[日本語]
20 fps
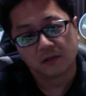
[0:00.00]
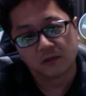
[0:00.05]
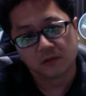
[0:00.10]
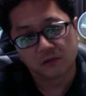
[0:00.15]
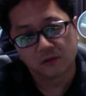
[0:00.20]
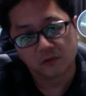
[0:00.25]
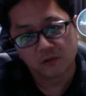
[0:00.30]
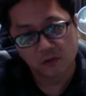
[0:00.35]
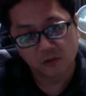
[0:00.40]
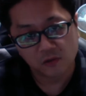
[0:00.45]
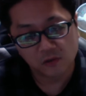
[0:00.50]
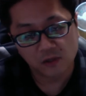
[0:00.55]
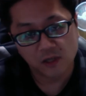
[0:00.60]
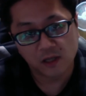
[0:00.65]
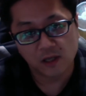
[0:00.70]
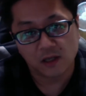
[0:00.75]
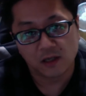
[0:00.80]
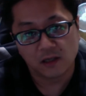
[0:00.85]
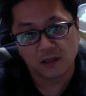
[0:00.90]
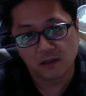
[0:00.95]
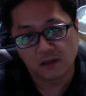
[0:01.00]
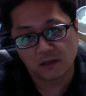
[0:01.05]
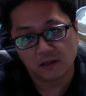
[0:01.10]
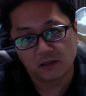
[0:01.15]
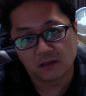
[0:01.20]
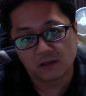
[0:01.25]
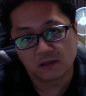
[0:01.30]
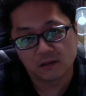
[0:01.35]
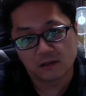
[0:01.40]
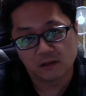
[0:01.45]
ということで、
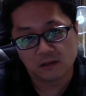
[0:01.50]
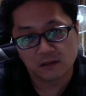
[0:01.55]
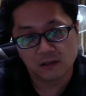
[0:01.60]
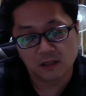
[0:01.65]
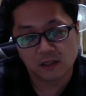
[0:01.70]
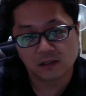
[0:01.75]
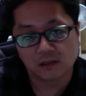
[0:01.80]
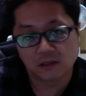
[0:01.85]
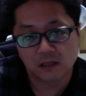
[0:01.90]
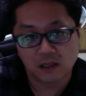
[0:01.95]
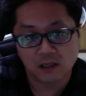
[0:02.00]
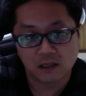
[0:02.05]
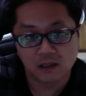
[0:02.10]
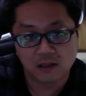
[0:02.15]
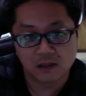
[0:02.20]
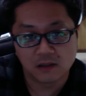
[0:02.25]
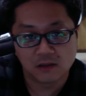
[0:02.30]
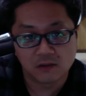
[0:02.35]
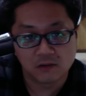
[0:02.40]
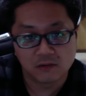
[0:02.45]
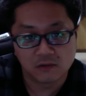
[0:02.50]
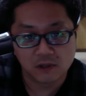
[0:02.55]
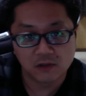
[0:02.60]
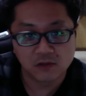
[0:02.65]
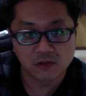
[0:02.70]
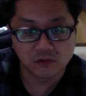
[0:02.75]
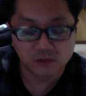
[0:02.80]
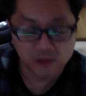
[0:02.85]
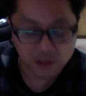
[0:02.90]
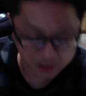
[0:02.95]
明日、
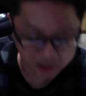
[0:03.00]
ワクチン打ってき